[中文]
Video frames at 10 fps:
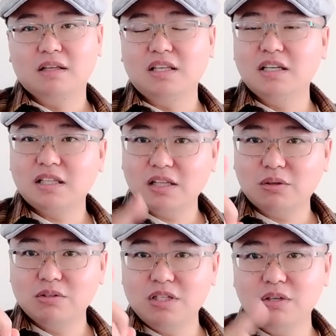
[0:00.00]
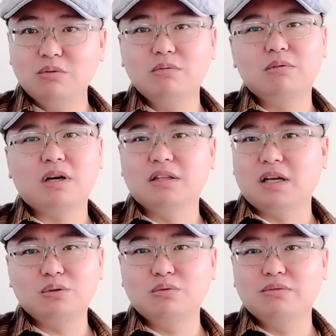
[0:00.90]
一个弹头几乎
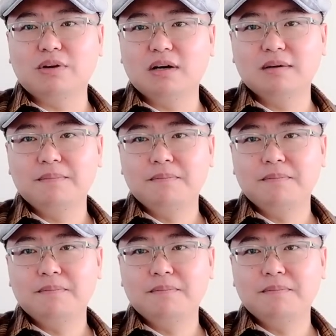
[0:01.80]
很难突防。